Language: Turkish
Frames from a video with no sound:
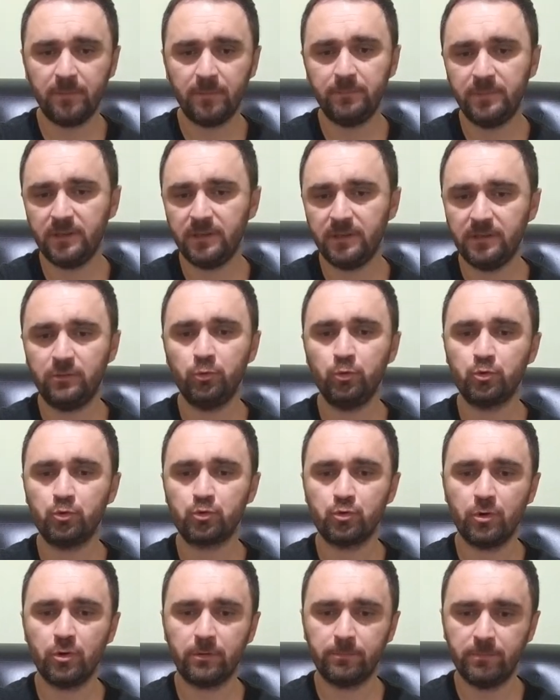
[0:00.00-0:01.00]
Ben 1, 2,
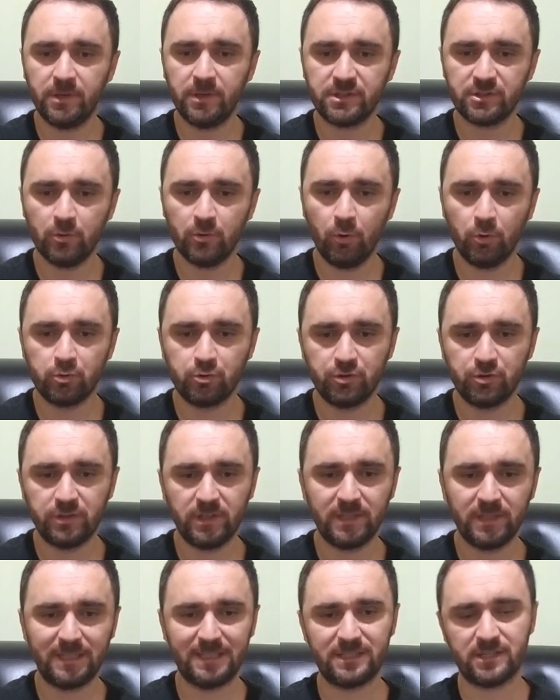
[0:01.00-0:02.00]
3, 4, 5 ölçü
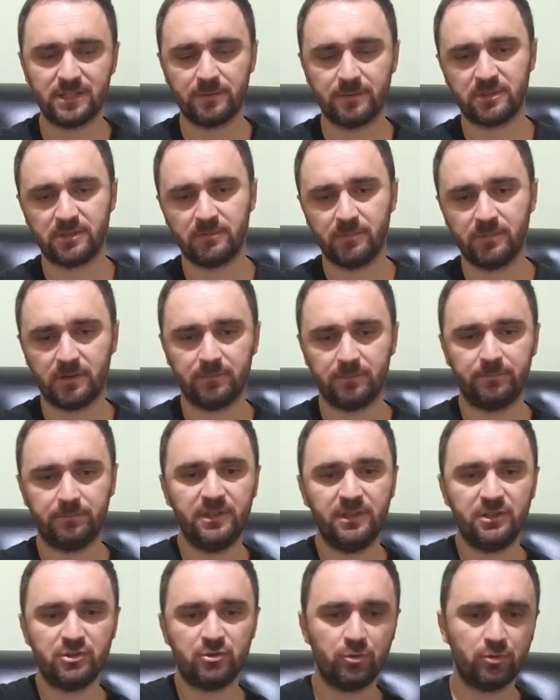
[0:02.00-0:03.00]
diye gideceğim şimdi. Bakın
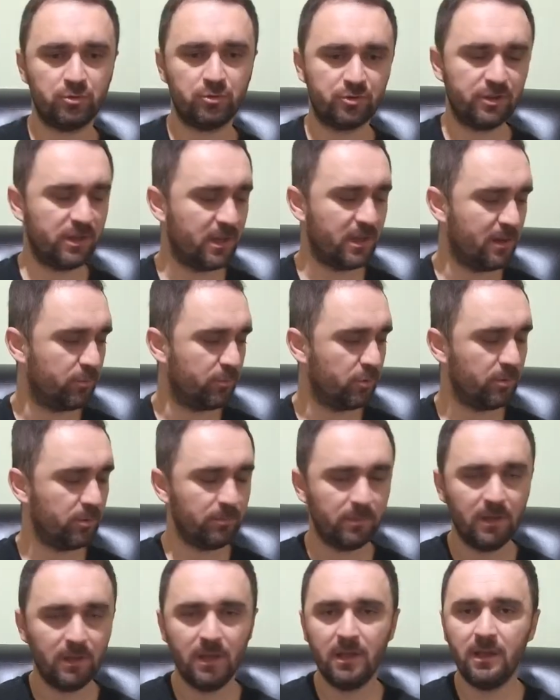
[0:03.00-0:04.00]
birinci ölçüde ne yapıyorum?